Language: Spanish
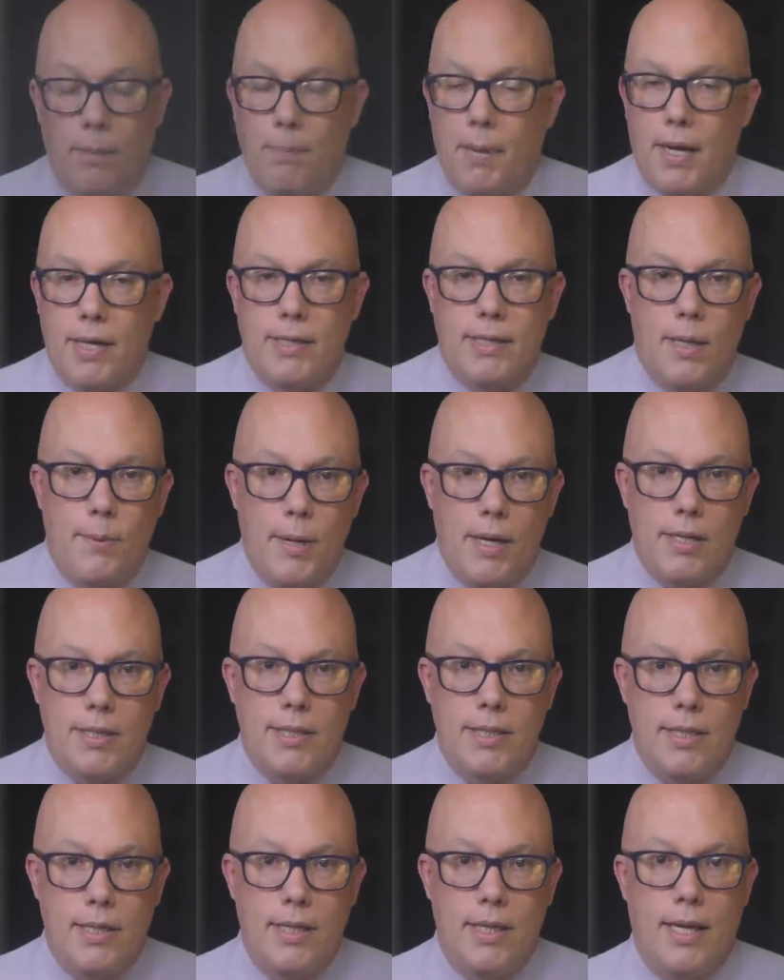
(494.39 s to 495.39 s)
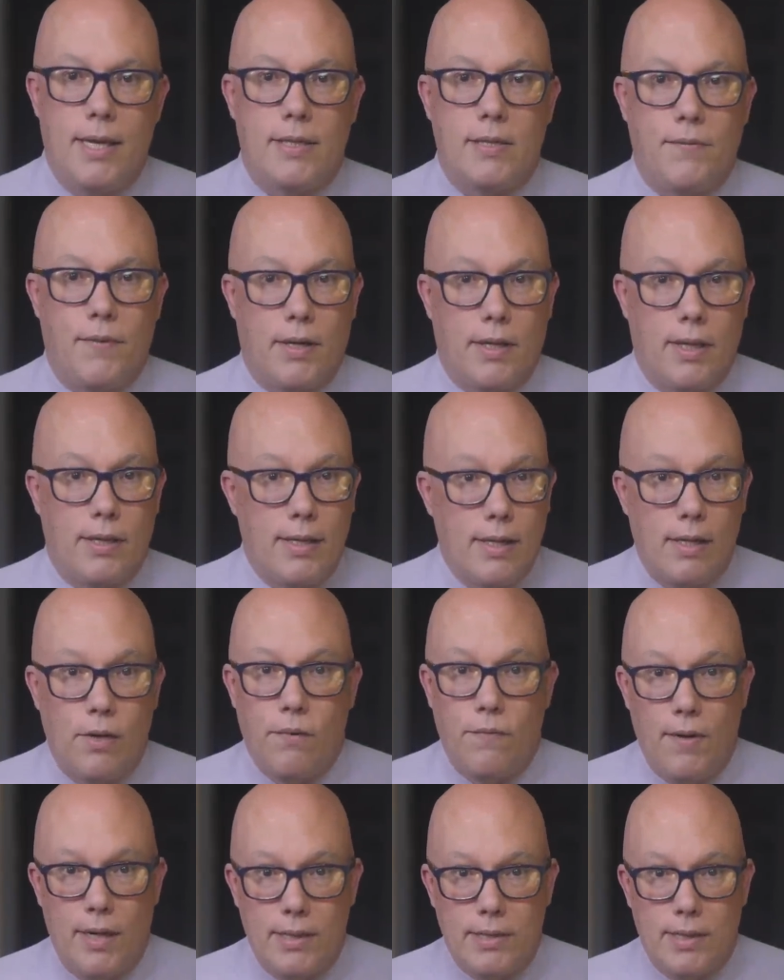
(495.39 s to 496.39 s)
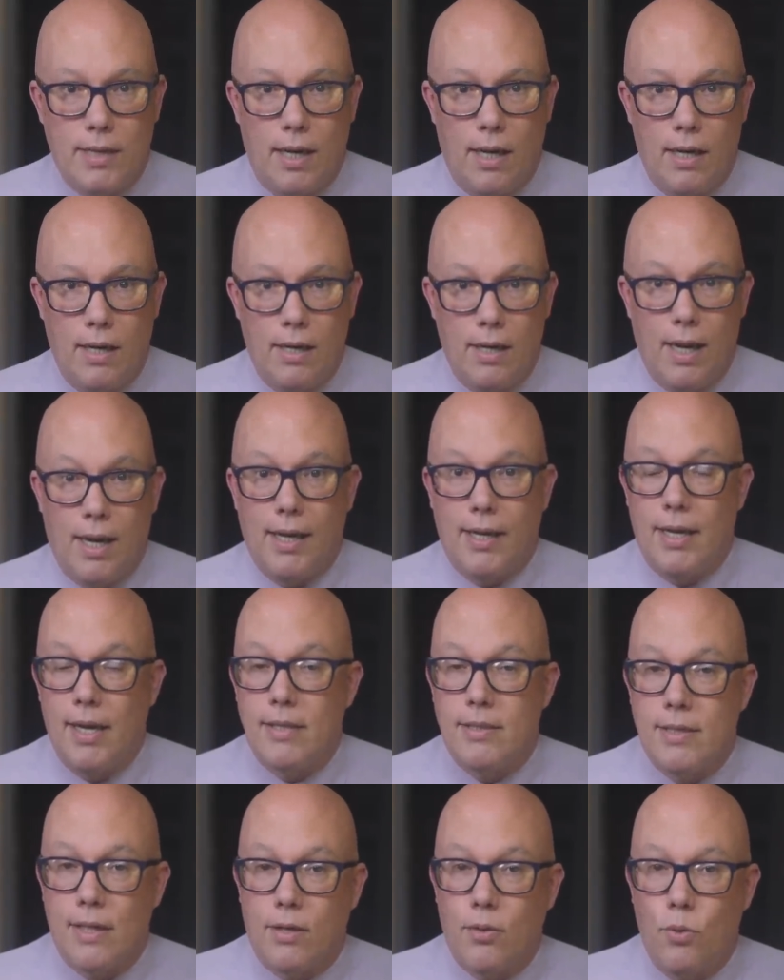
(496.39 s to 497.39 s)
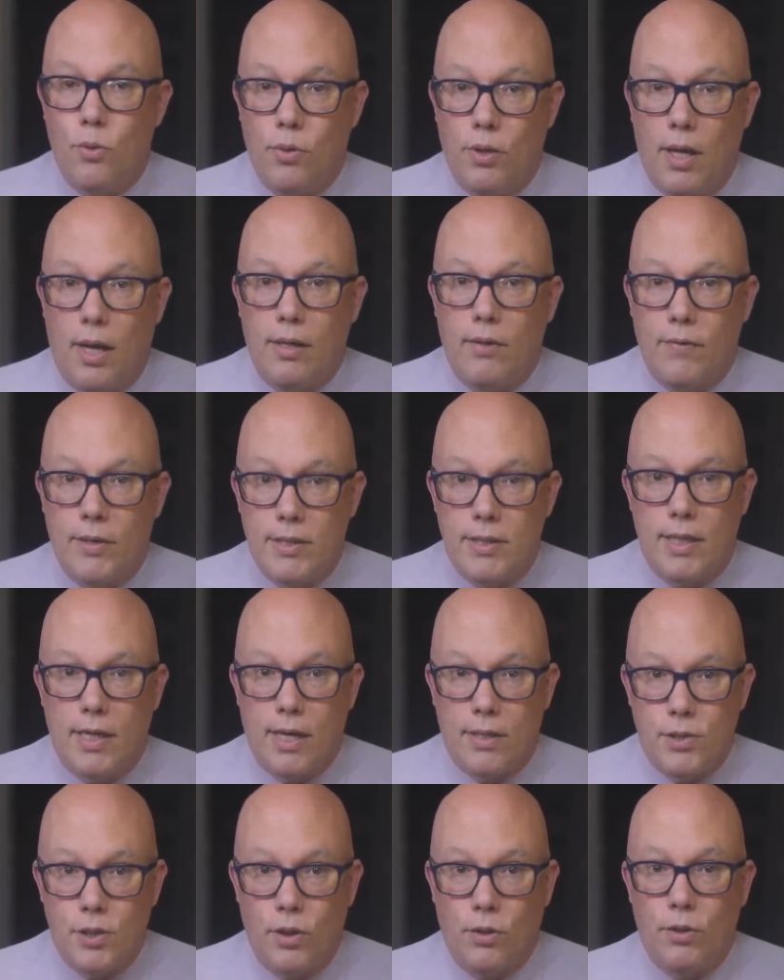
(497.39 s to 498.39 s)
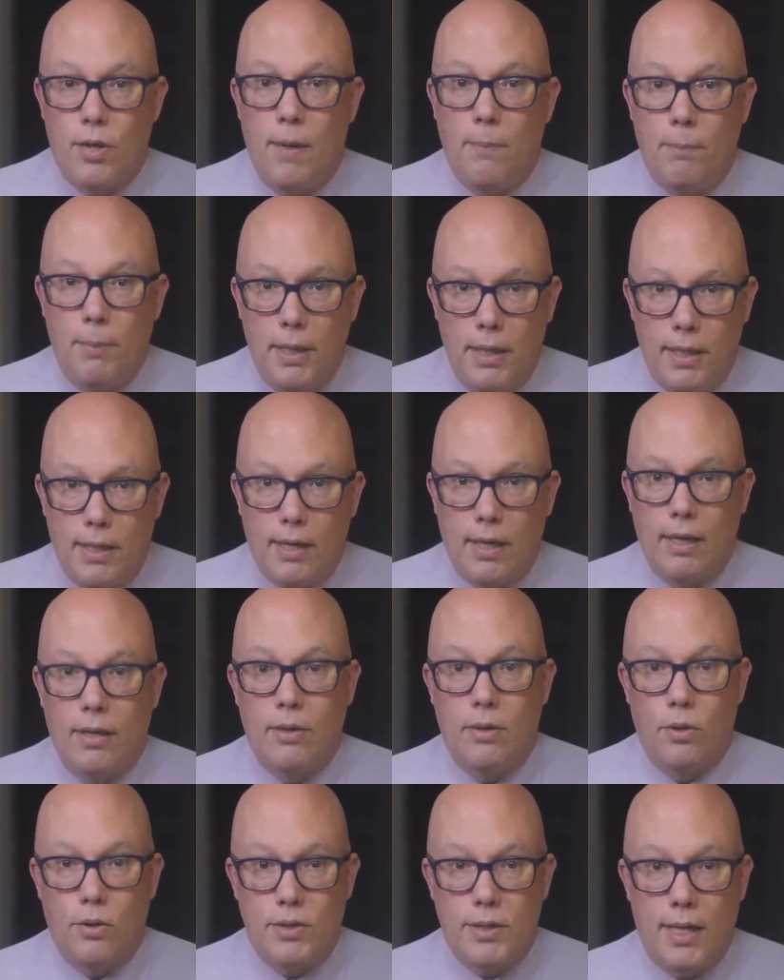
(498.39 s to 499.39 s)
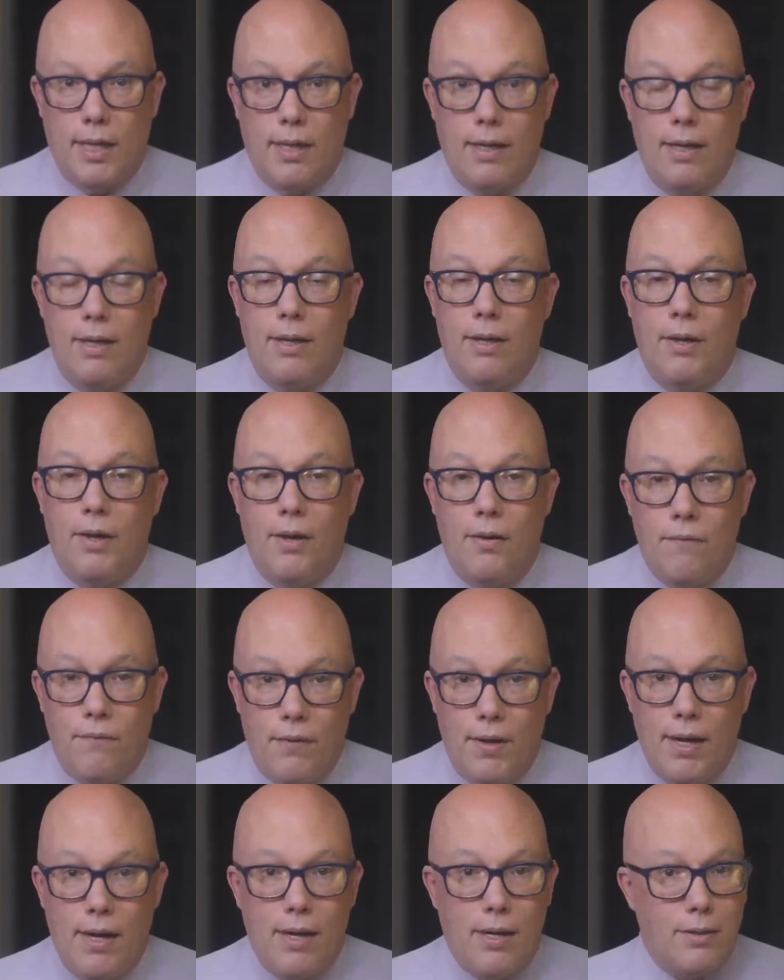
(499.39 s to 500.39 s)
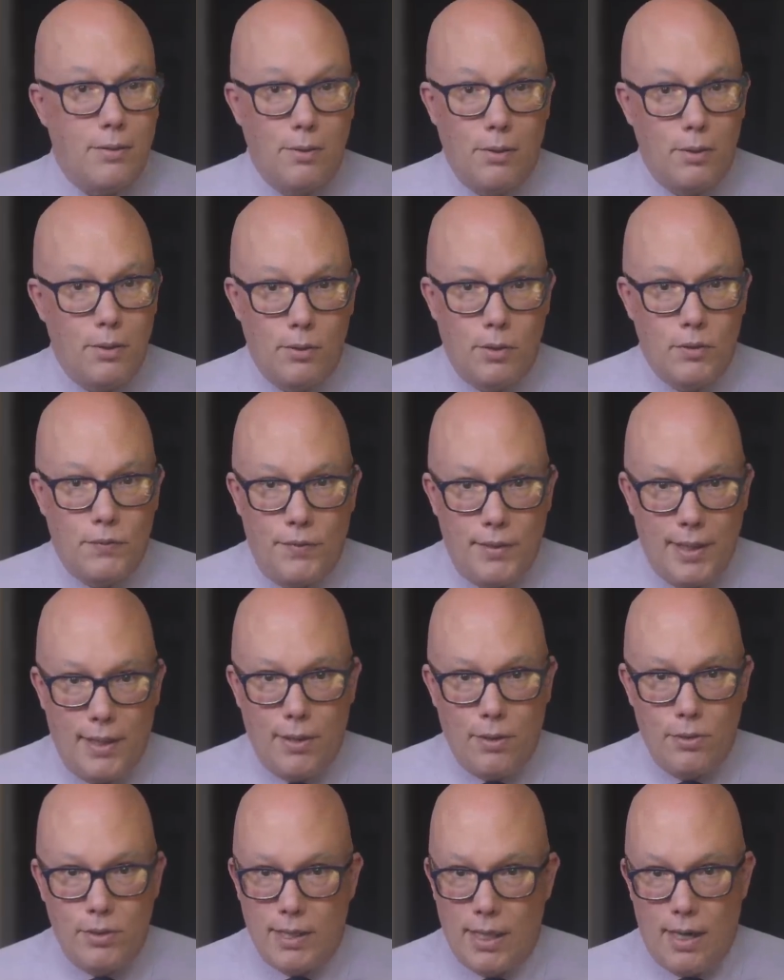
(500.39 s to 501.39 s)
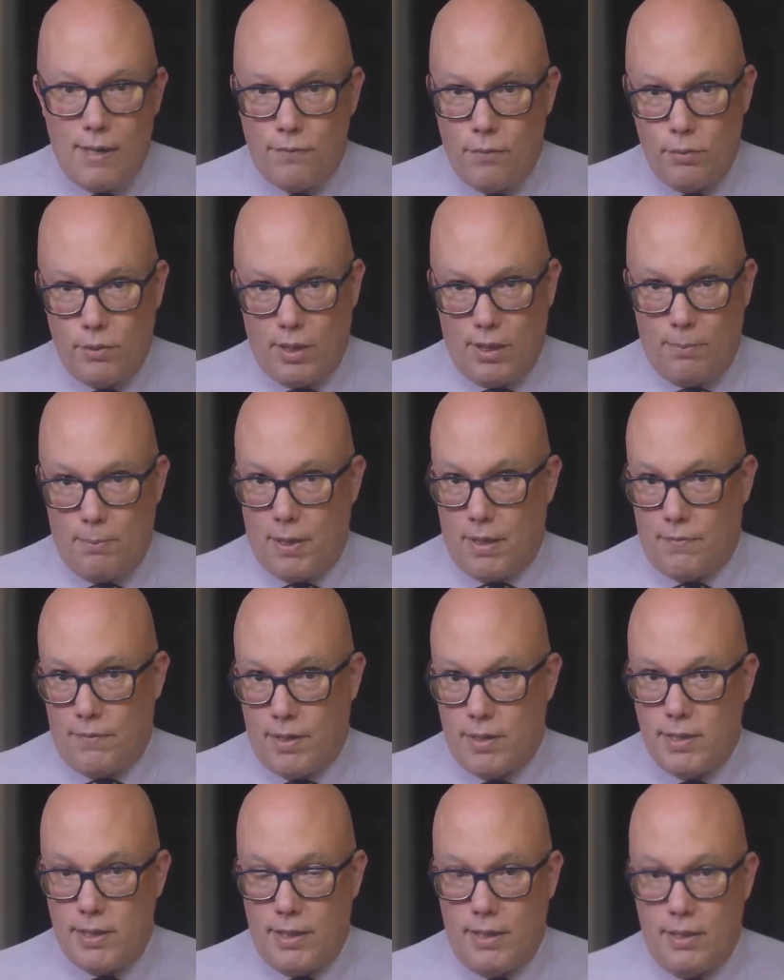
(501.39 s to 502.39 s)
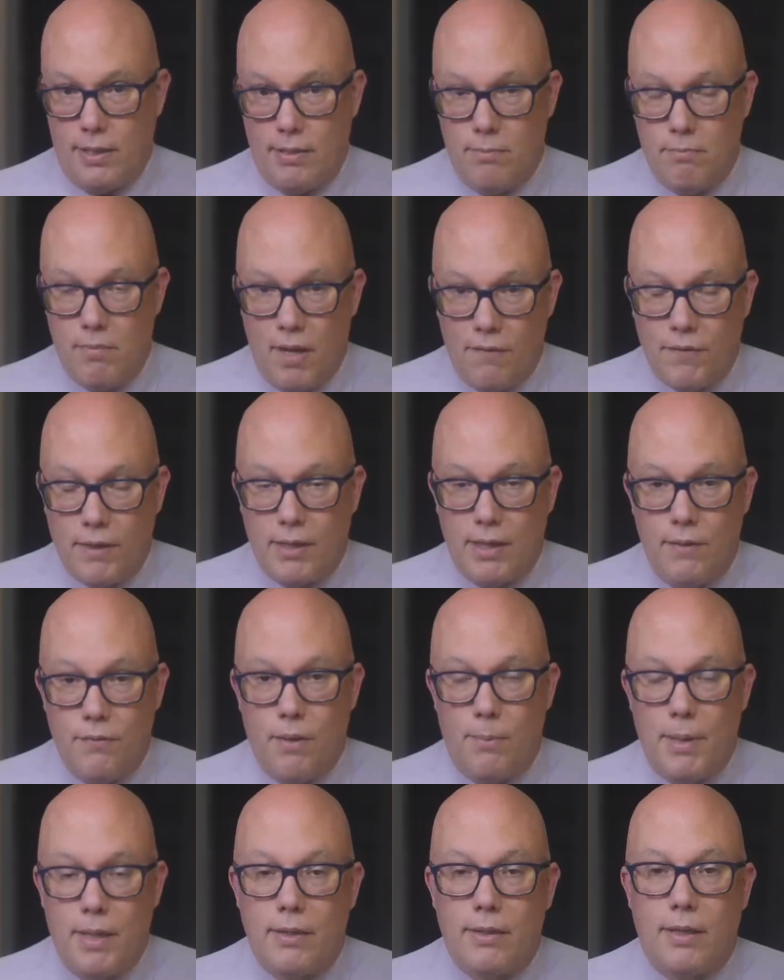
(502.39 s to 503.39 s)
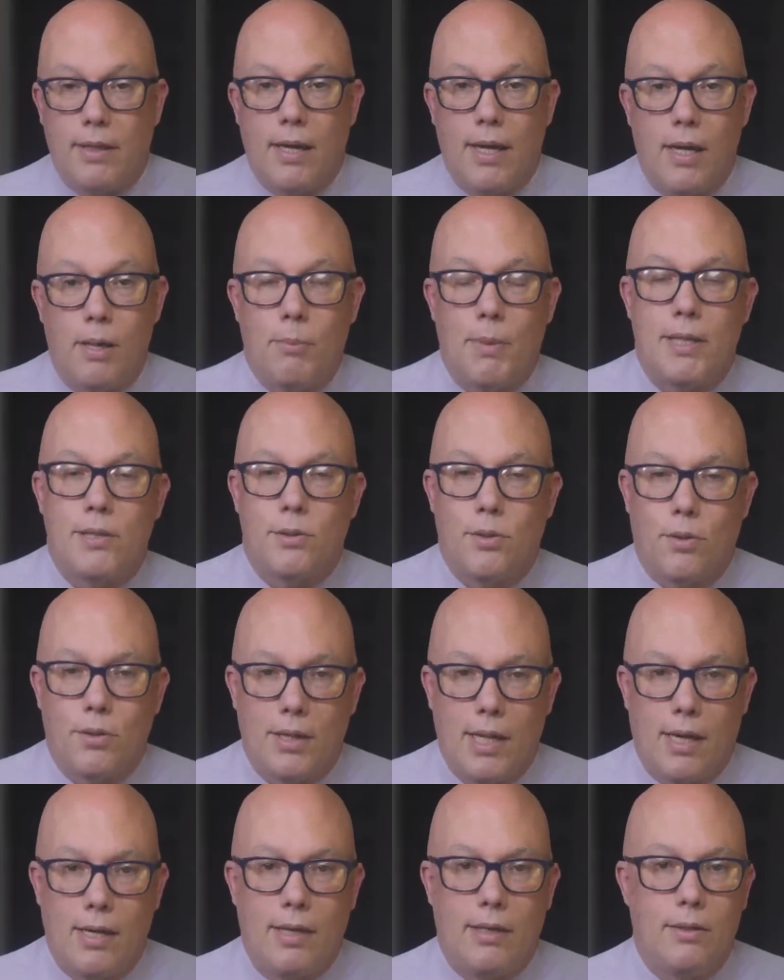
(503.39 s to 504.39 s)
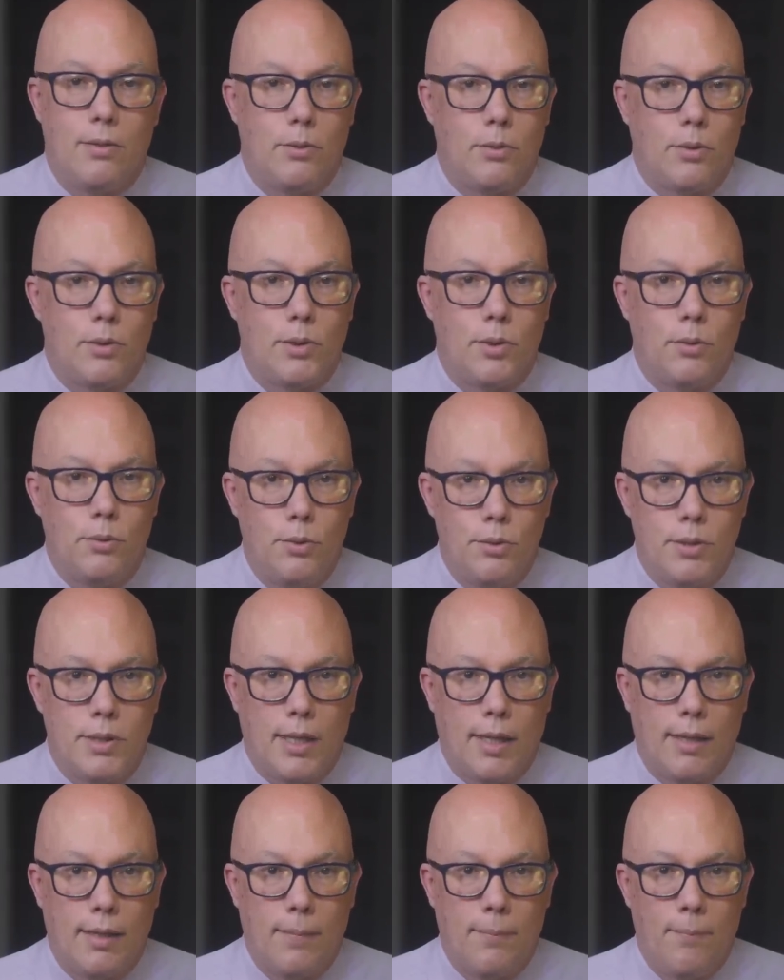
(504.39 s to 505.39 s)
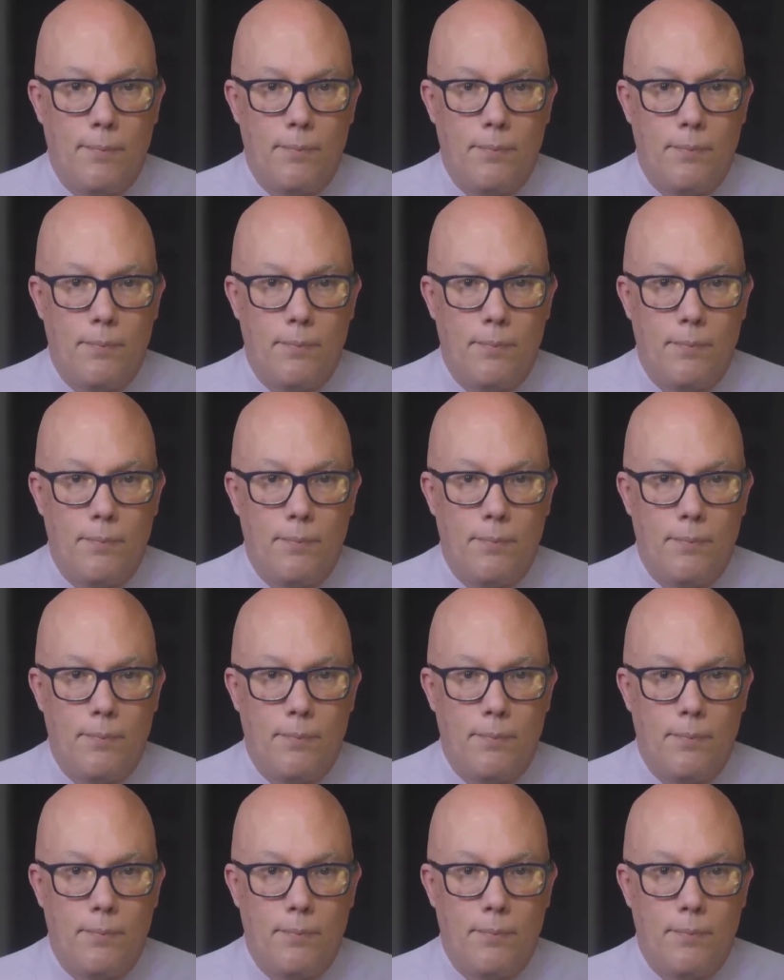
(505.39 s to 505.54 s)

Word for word: Para saber si es verdadera o falsa, hay que hacer una investigación empírica, o sea, ver todos los videos de la fonda para ver si efectivamente el maestro Darwin los conduce.